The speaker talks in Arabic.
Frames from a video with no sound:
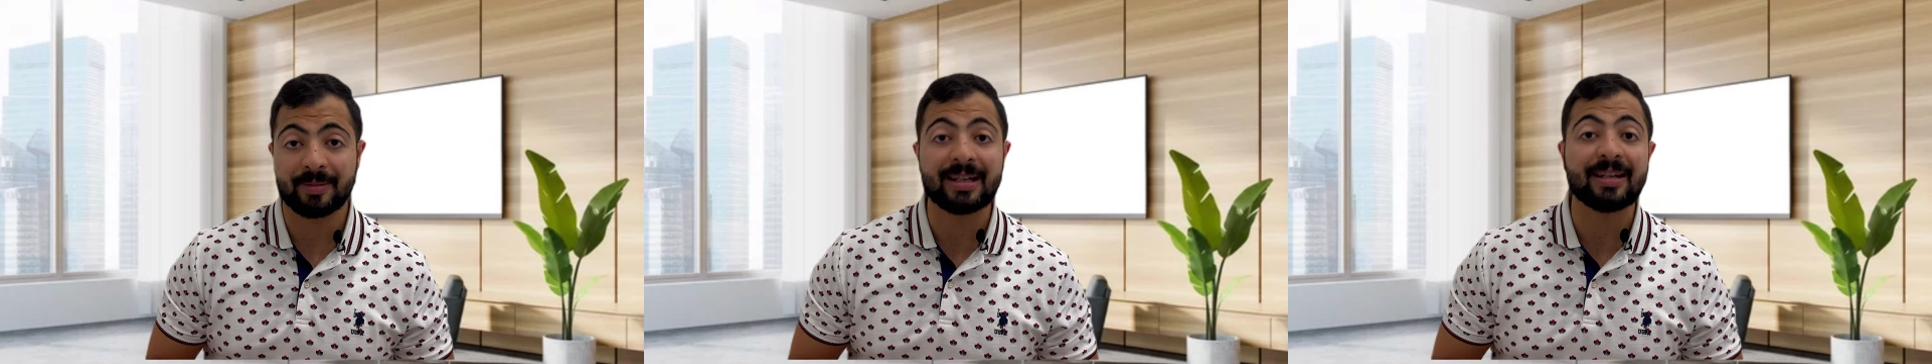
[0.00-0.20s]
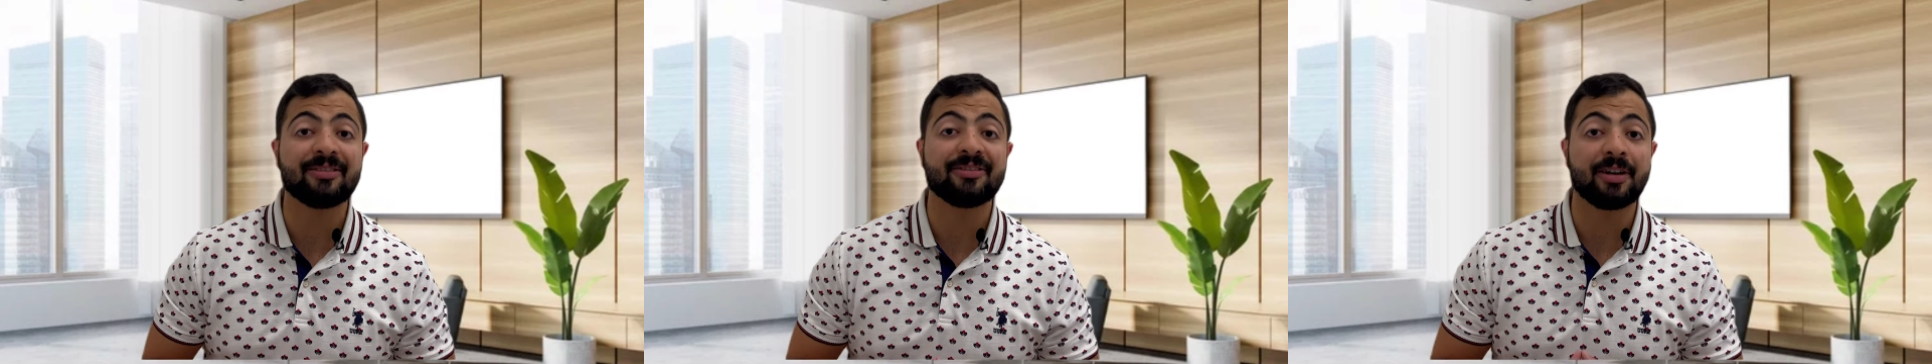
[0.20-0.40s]

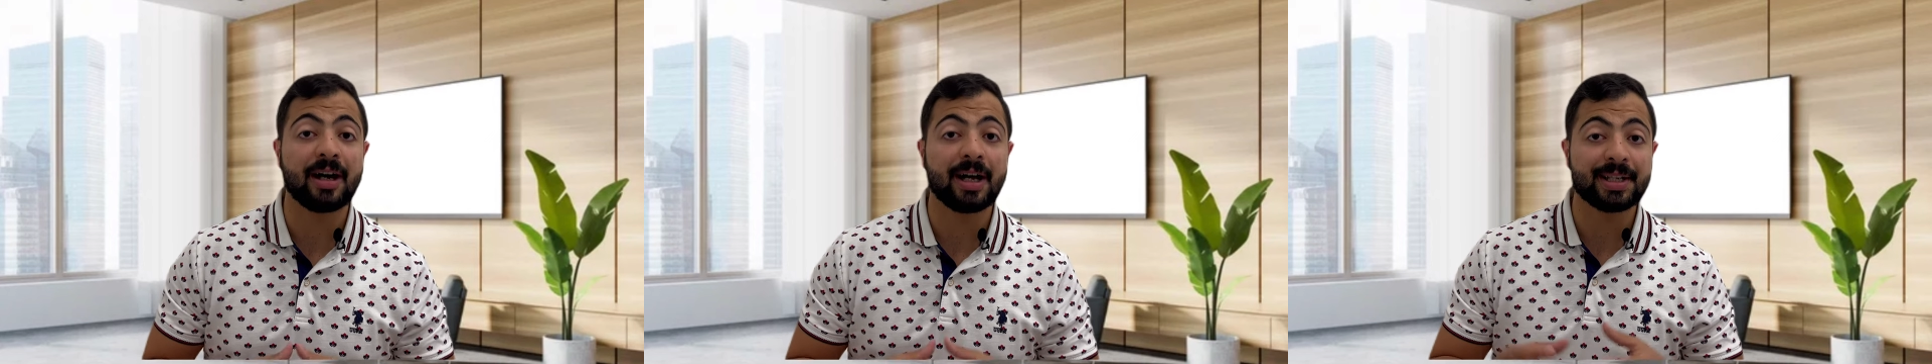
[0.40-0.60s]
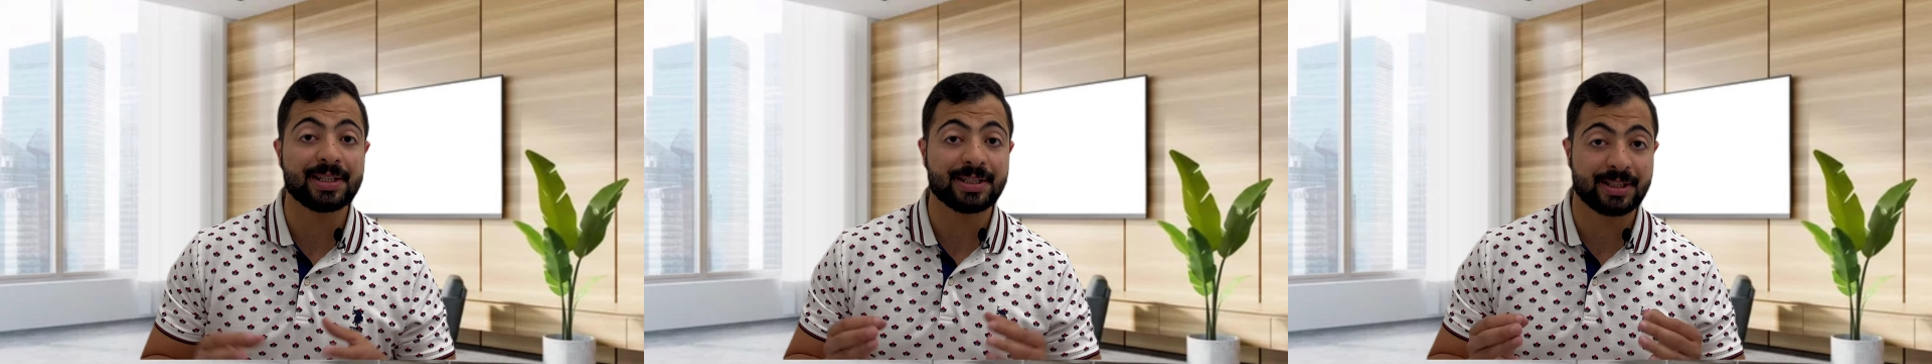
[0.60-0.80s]

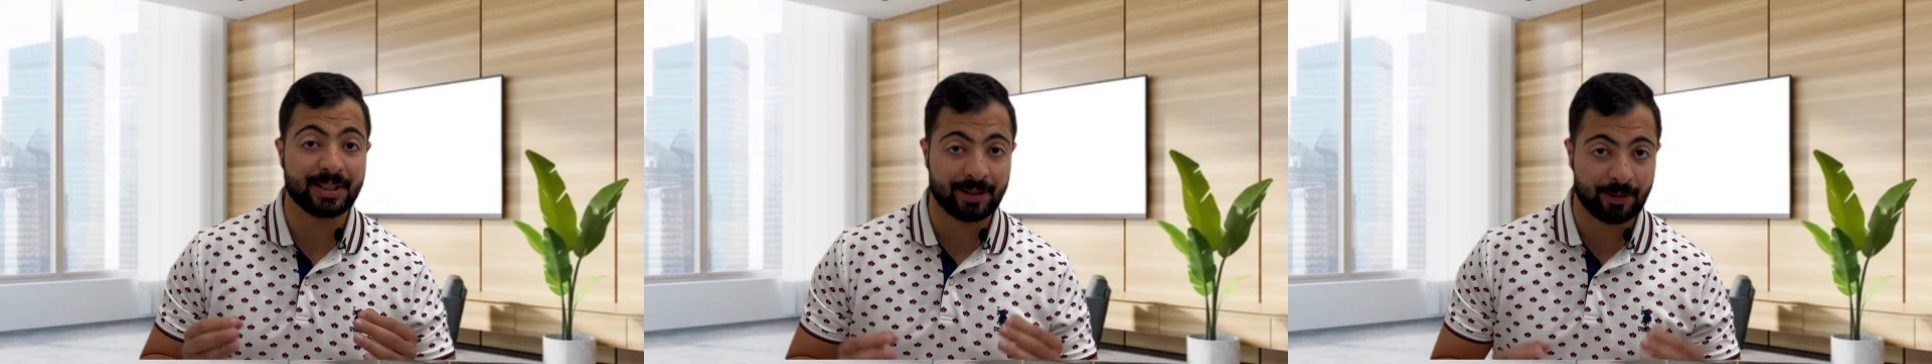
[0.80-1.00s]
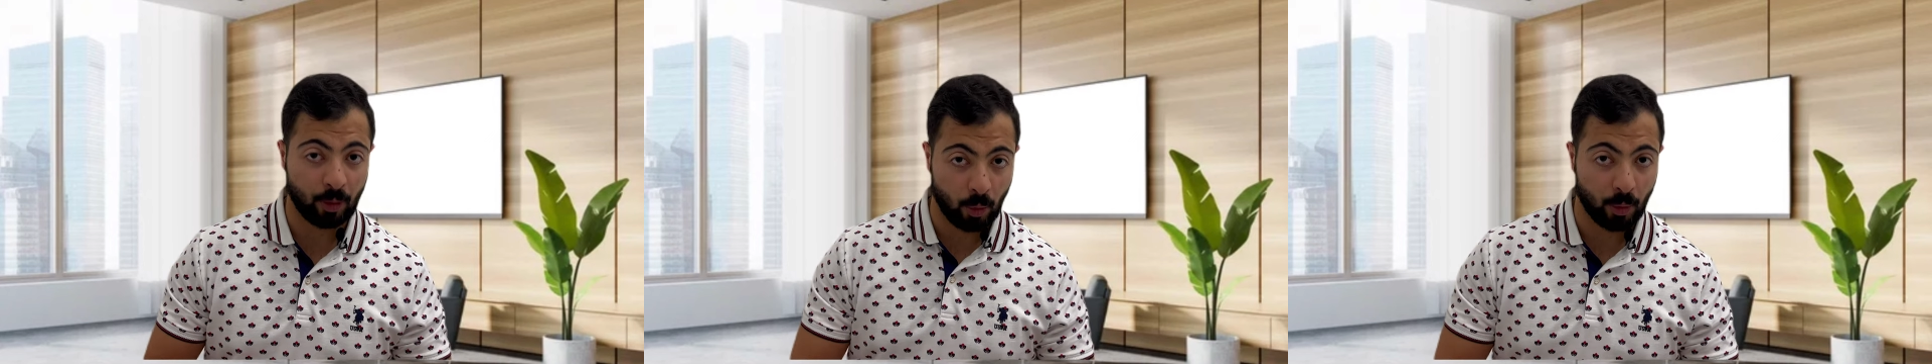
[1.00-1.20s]

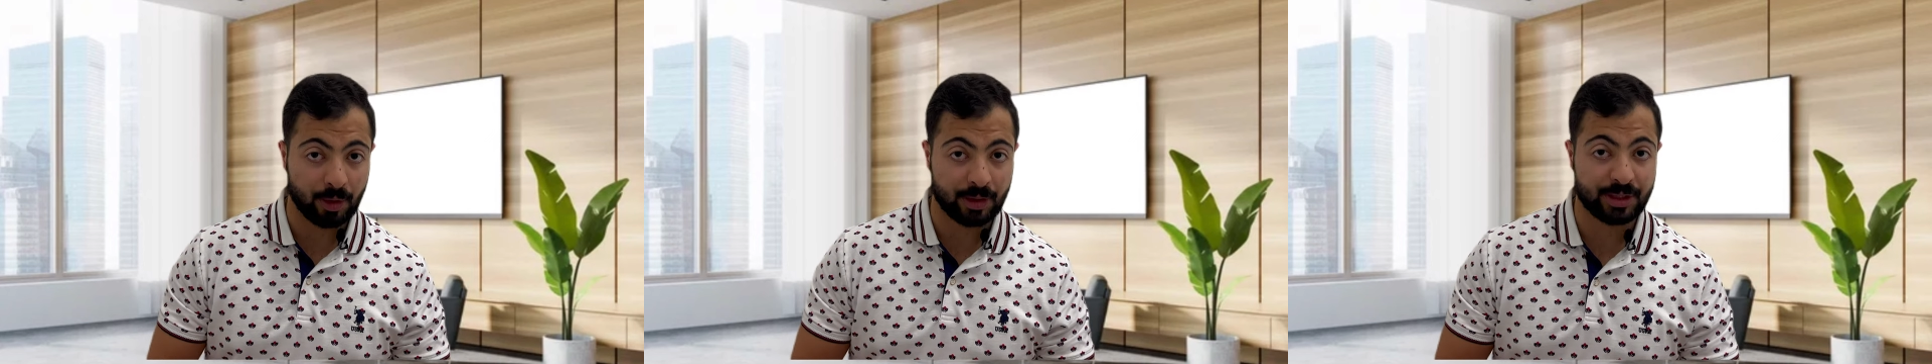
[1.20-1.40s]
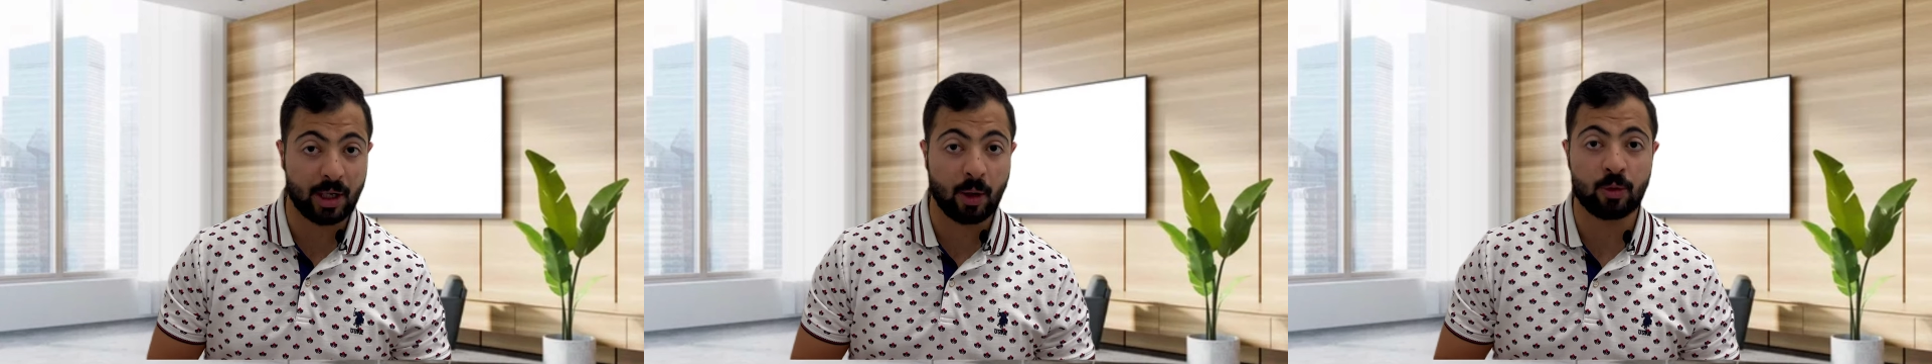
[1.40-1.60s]
بالفاست جرورز